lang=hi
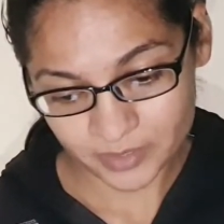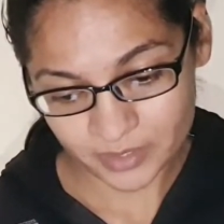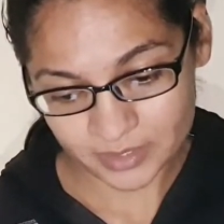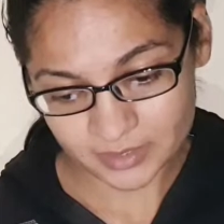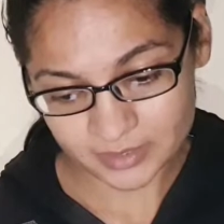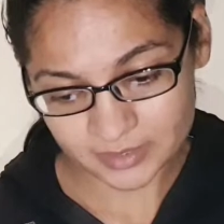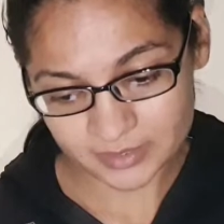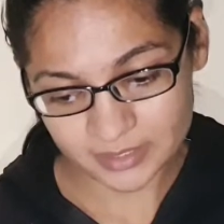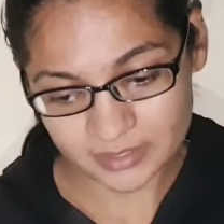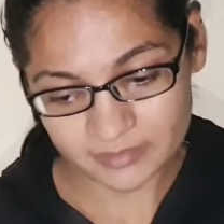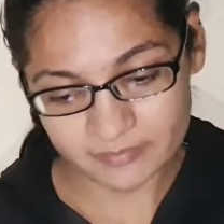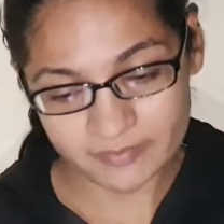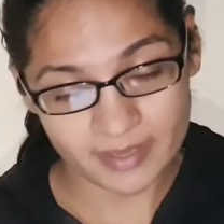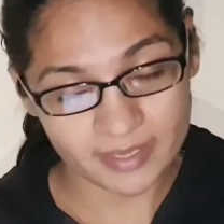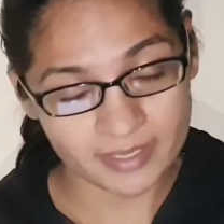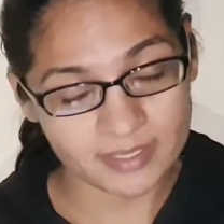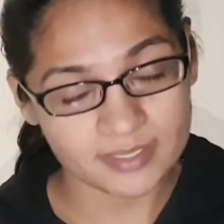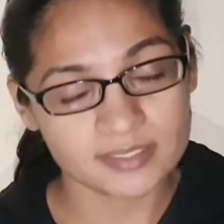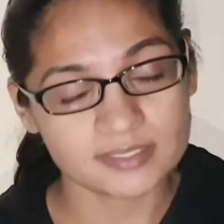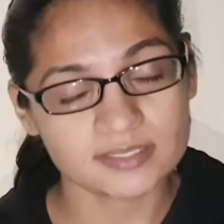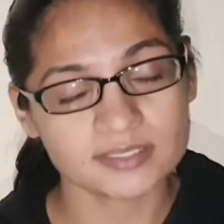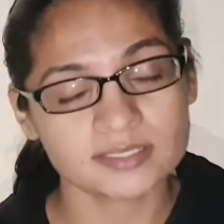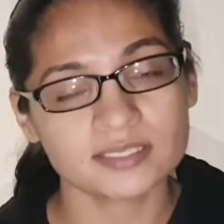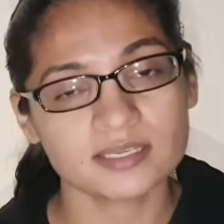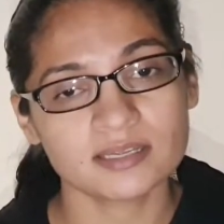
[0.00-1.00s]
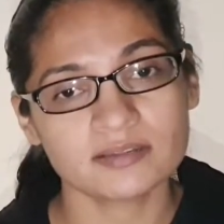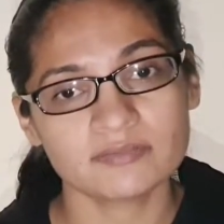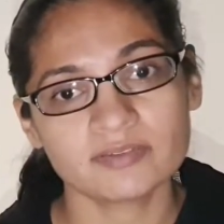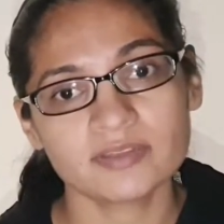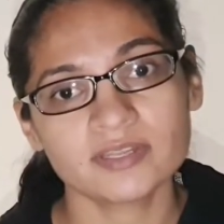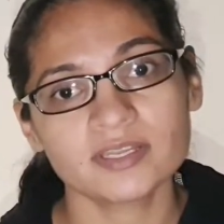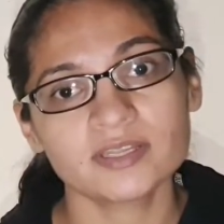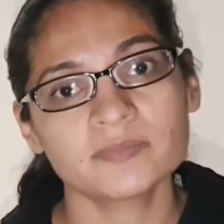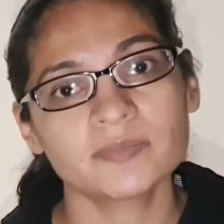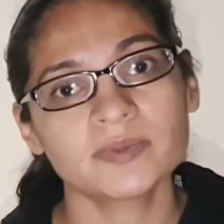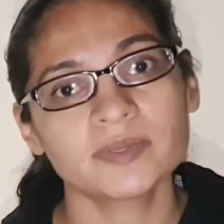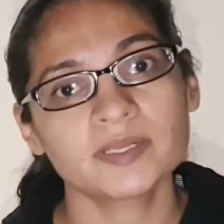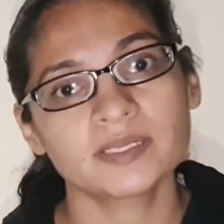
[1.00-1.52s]
नर्स की वैकेंसी
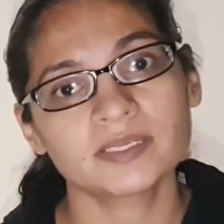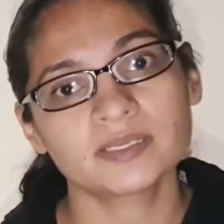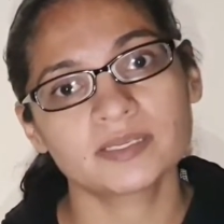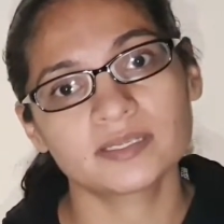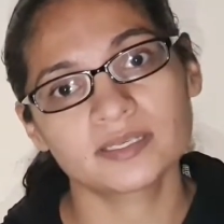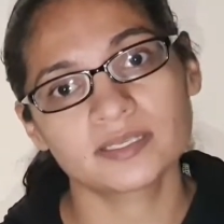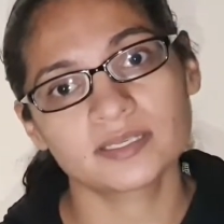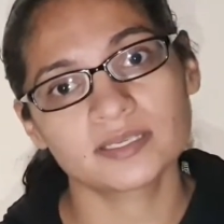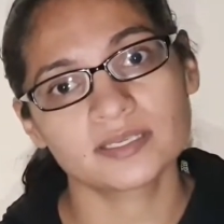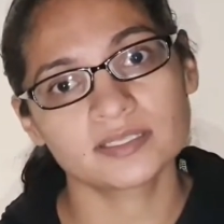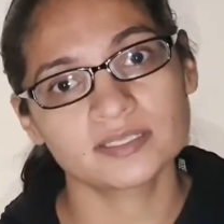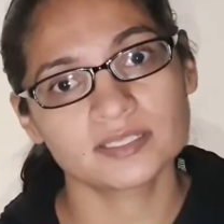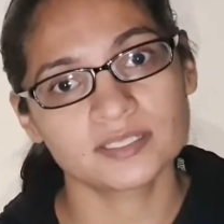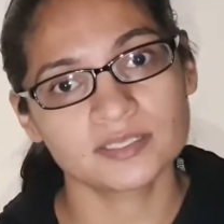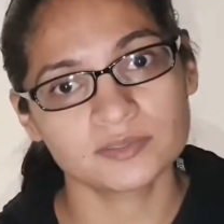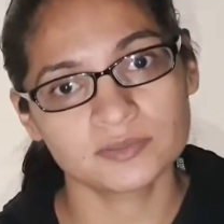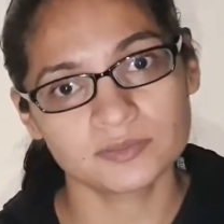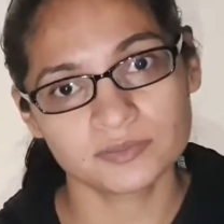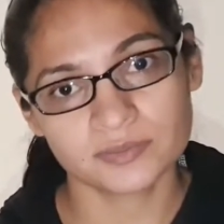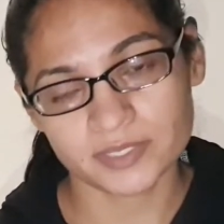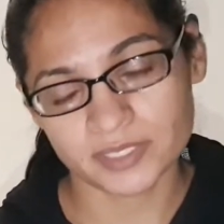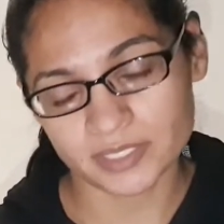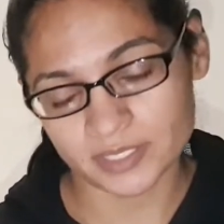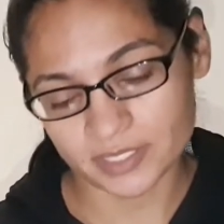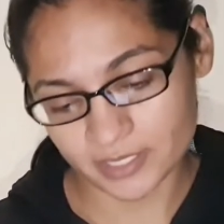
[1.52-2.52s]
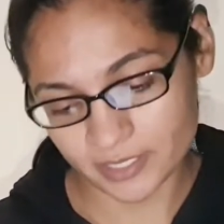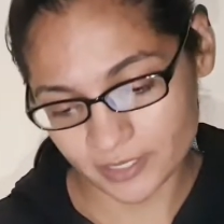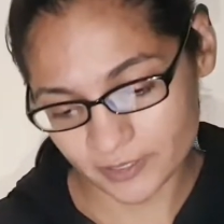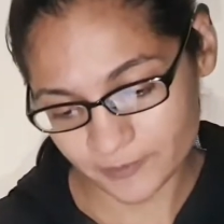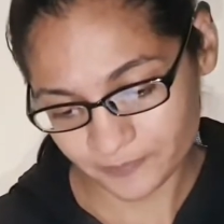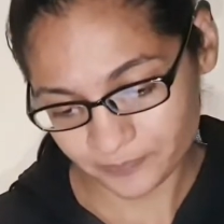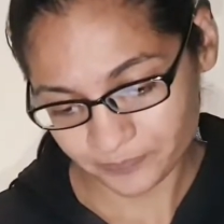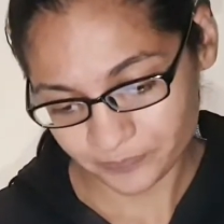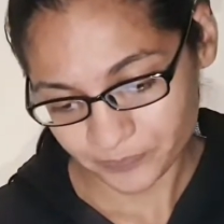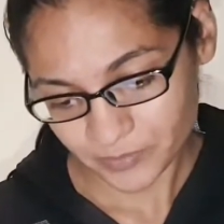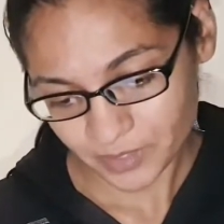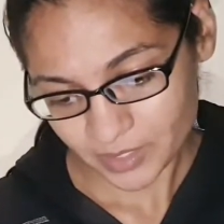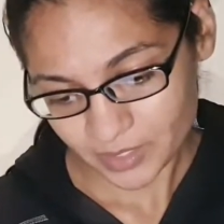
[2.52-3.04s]
अवेलेबल करके दी हुई है
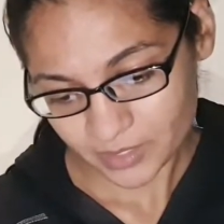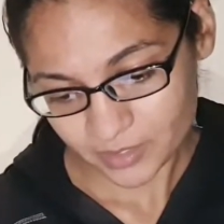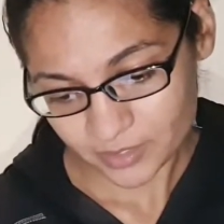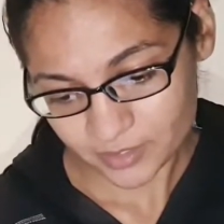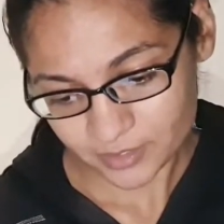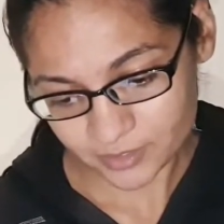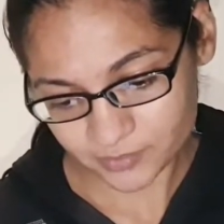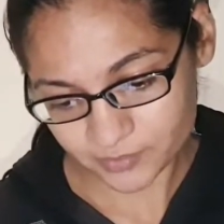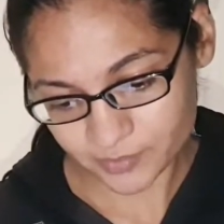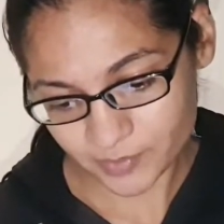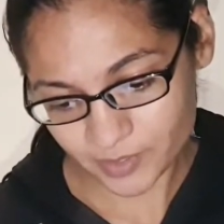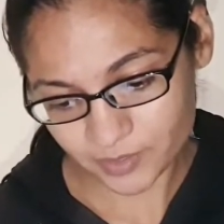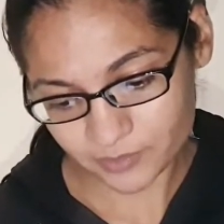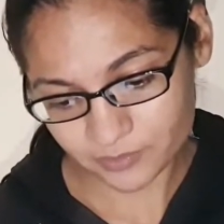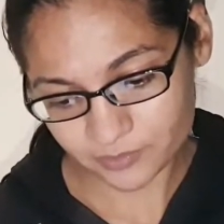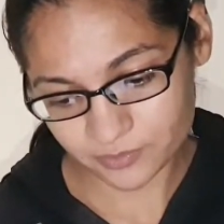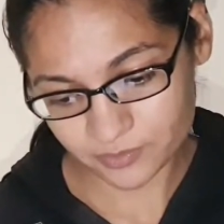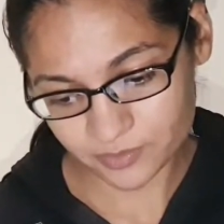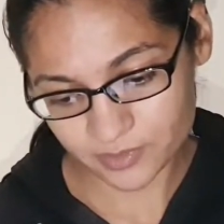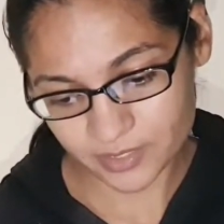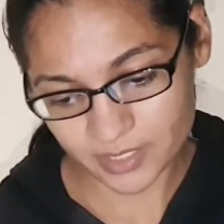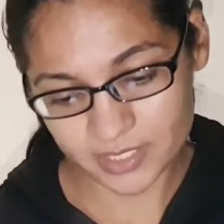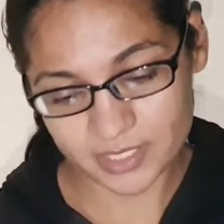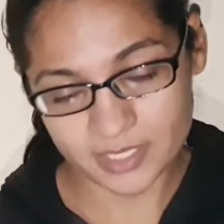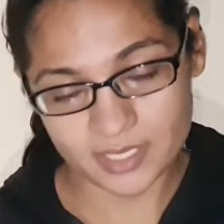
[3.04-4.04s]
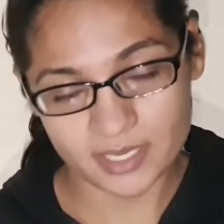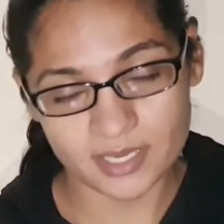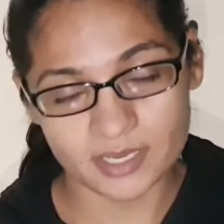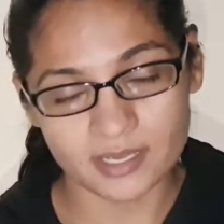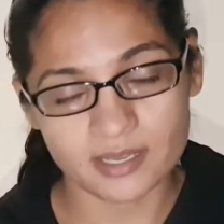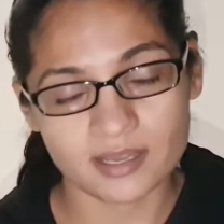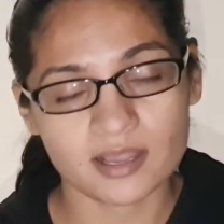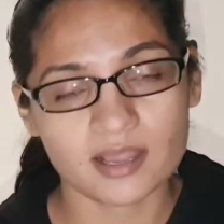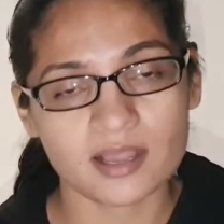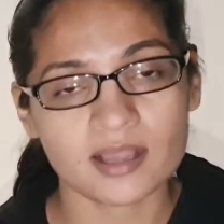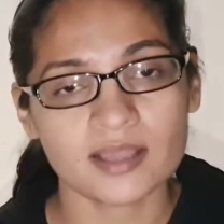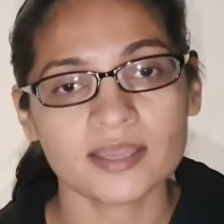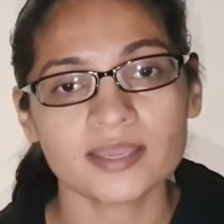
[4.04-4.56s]
इसमें उन्होंने ये
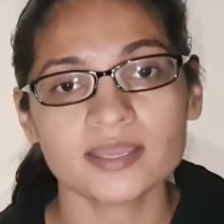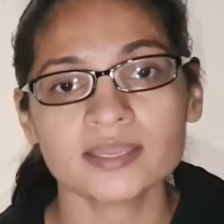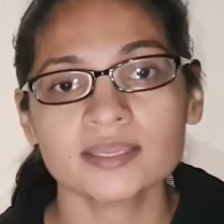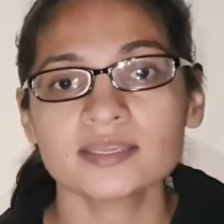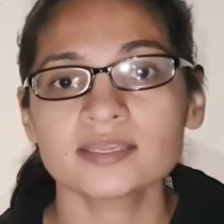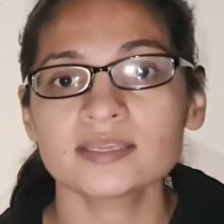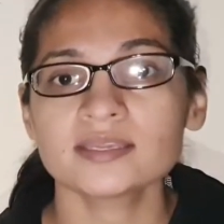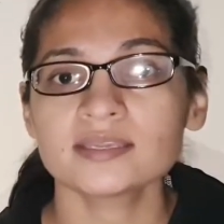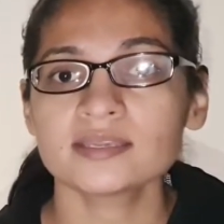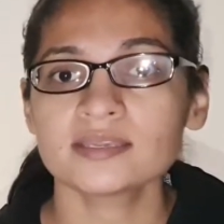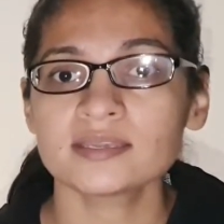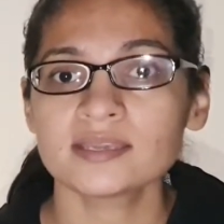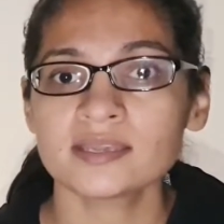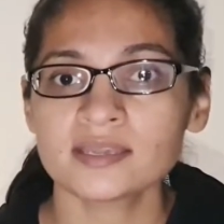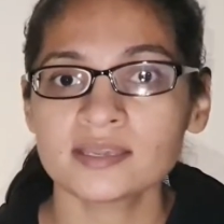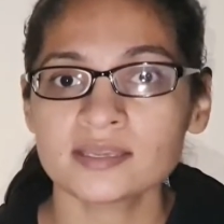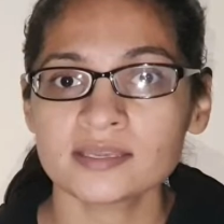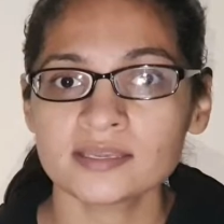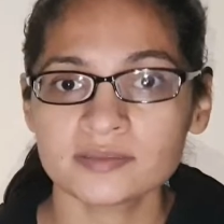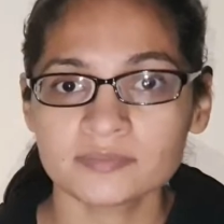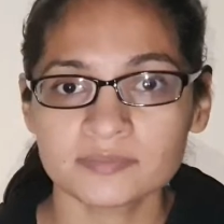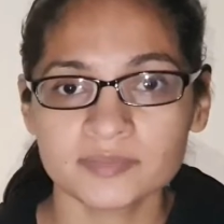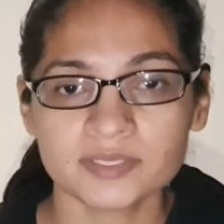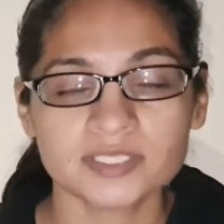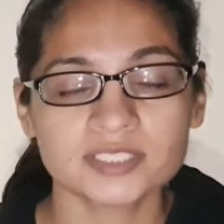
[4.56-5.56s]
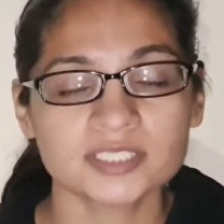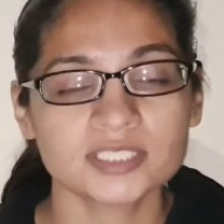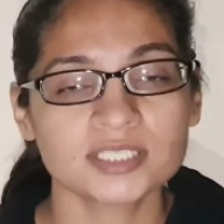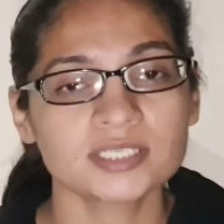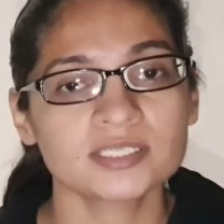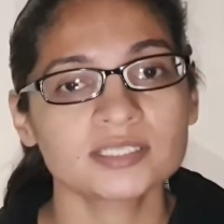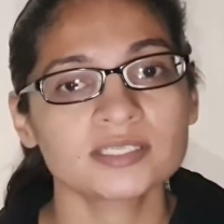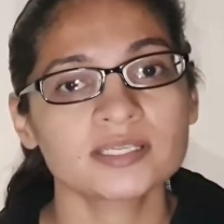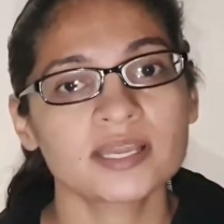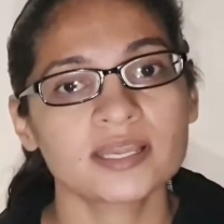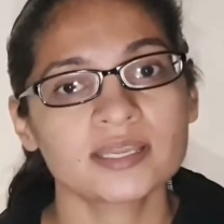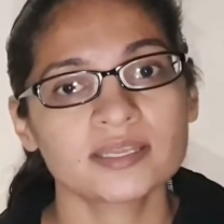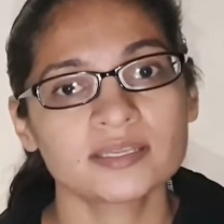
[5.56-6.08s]
कहा है कि ये
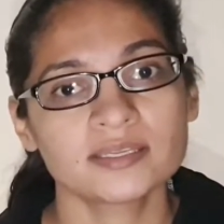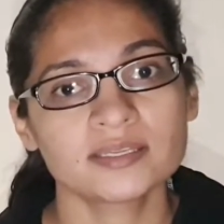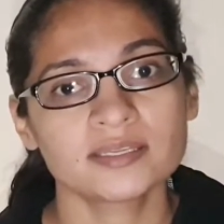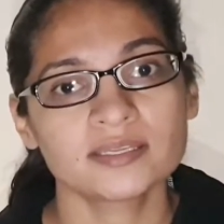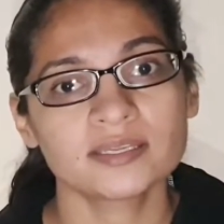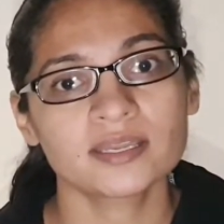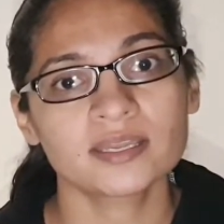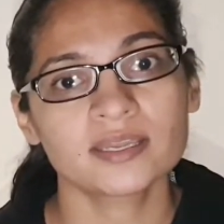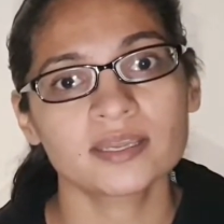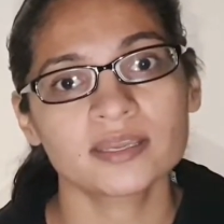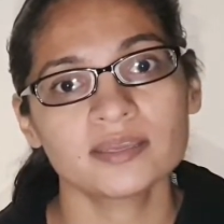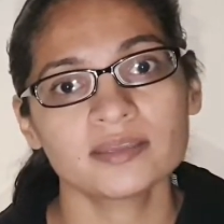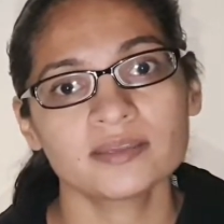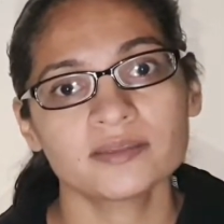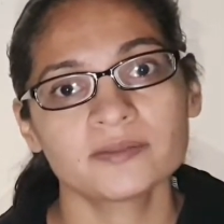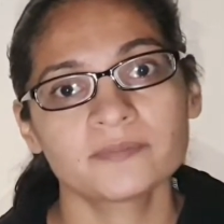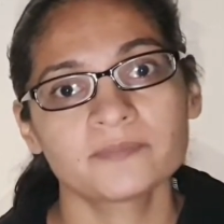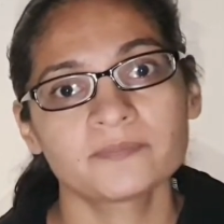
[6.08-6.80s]
इमीडिएट हायरिंग है